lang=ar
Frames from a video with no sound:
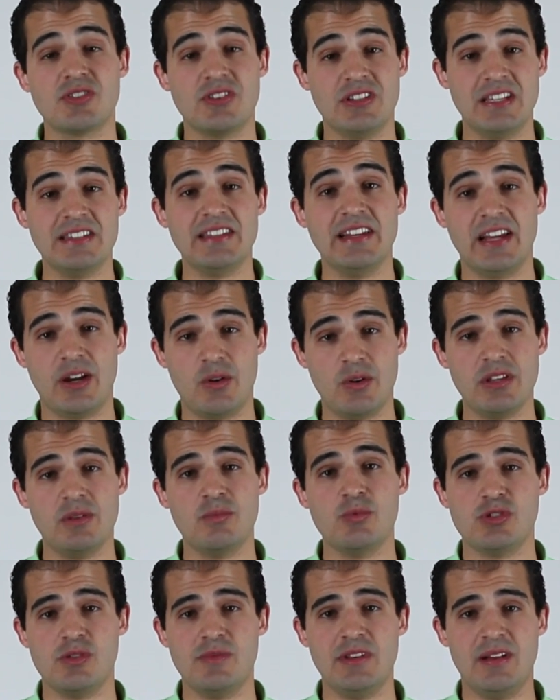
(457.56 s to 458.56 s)
قيادات الاخوان
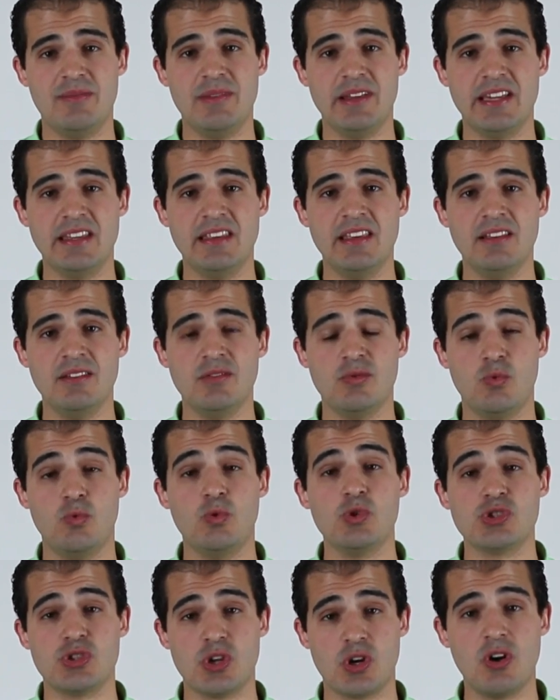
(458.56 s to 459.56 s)
المسلمين قبل كده
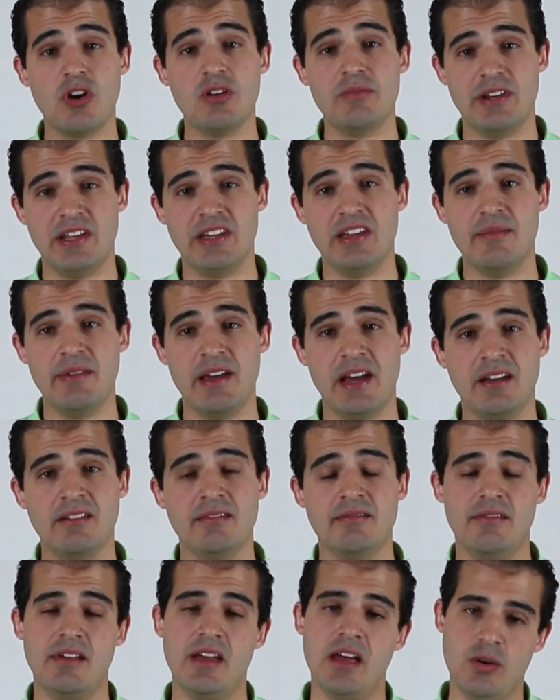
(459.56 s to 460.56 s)
واستقال من الجماعه
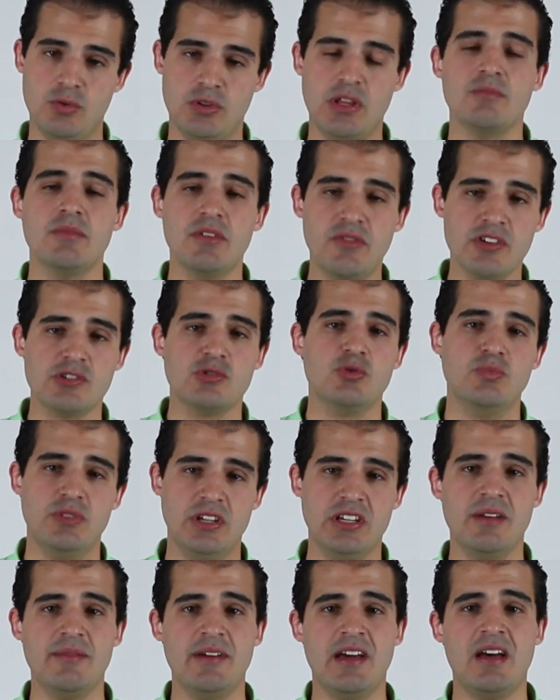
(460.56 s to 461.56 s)
او تم فصله من
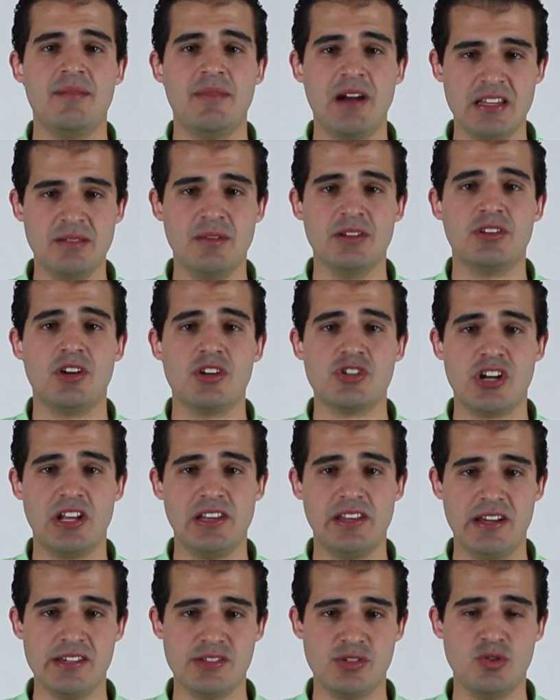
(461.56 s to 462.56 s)
الجماعه بعد ما ترشح
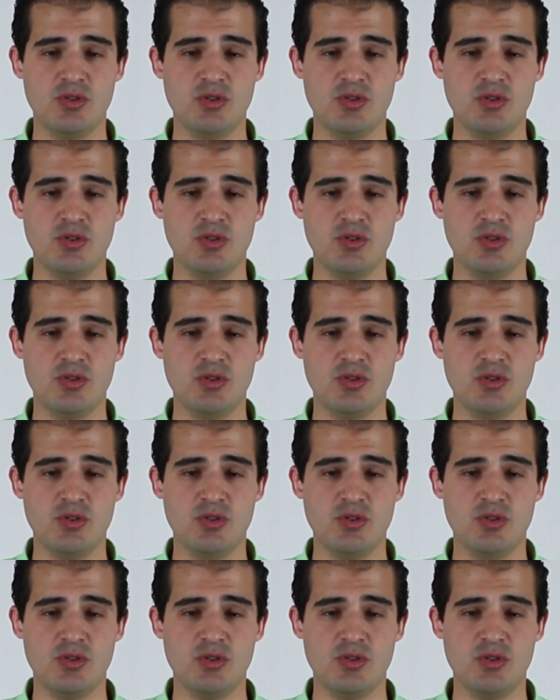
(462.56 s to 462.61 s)
لرئاسه